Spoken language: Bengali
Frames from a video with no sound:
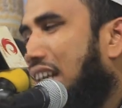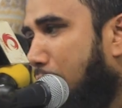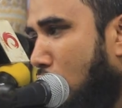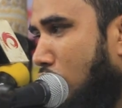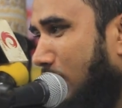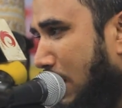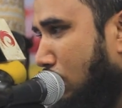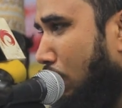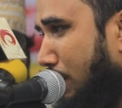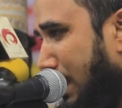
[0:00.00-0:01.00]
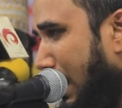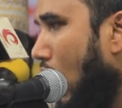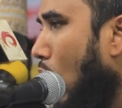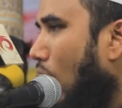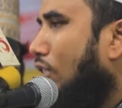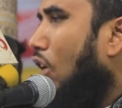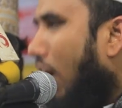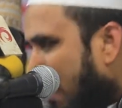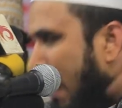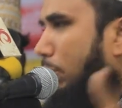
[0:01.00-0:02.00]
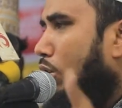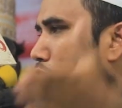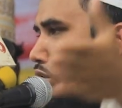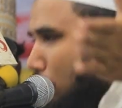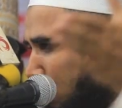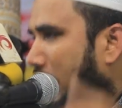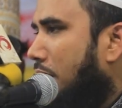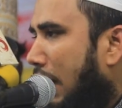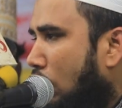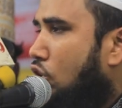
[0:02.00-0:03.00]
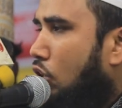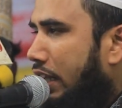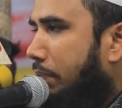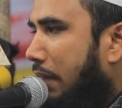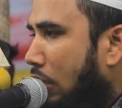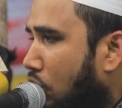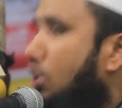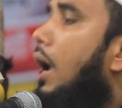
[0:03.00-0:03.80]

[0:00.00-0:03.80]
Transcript: করে বসবাস করছে কত অভাবগ্রস্ত দুঃখী মানুষ গরিব মানুষ